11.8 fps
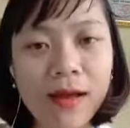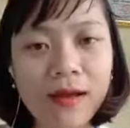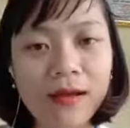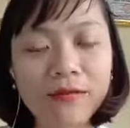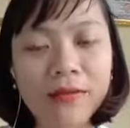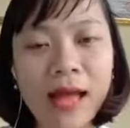
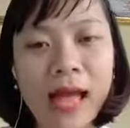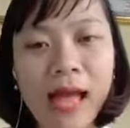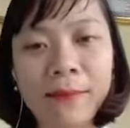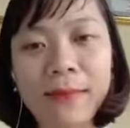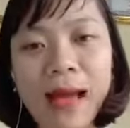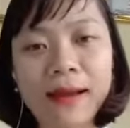
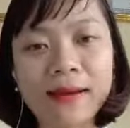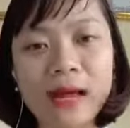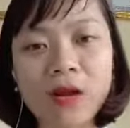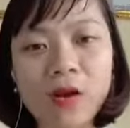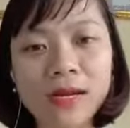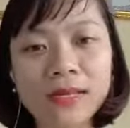và bạn
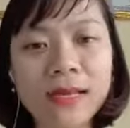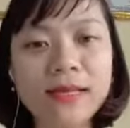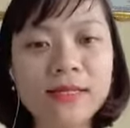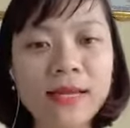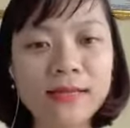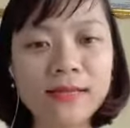đã có cái
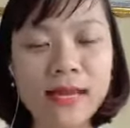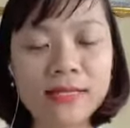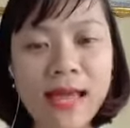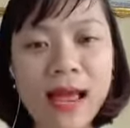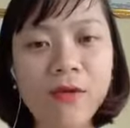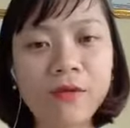tiến trình ra
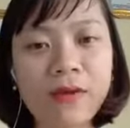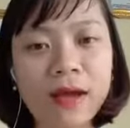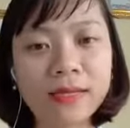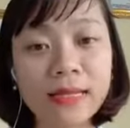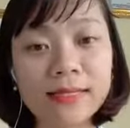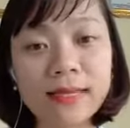sao, và
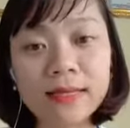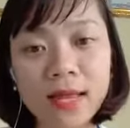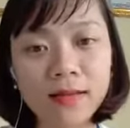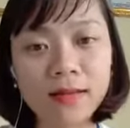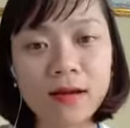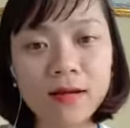người ta sẽ
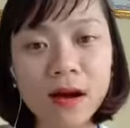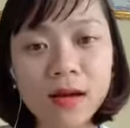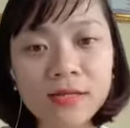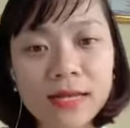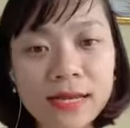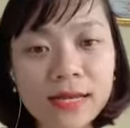tin tưởng
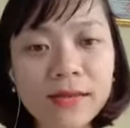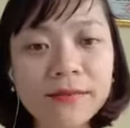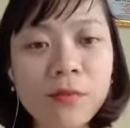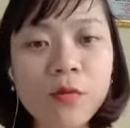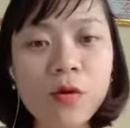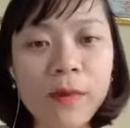hơn trên cái nick
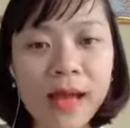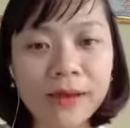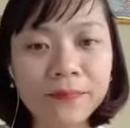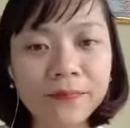Facebook của bạn,